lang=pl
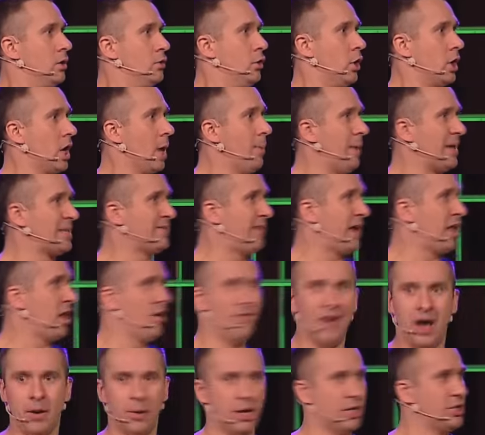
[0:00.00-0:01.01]
No chyba
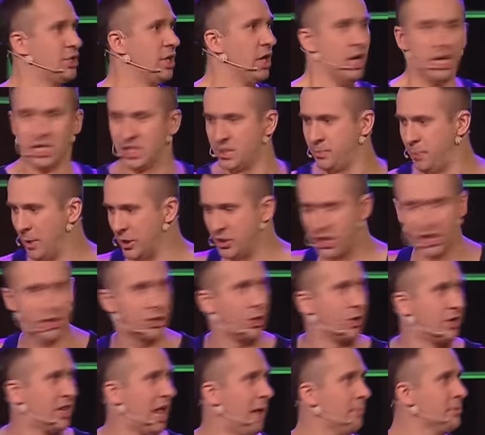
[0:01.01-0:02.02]
zwariowałeś, Zbyszek
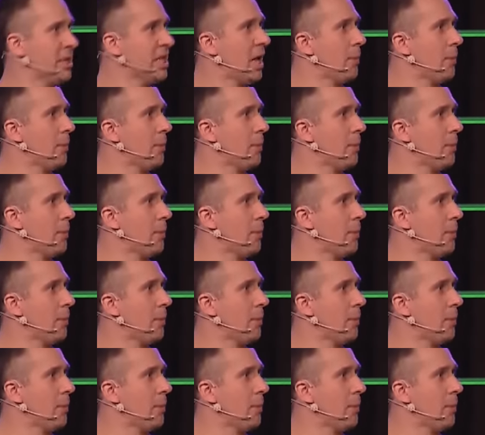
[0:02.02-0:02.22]
to dla mnie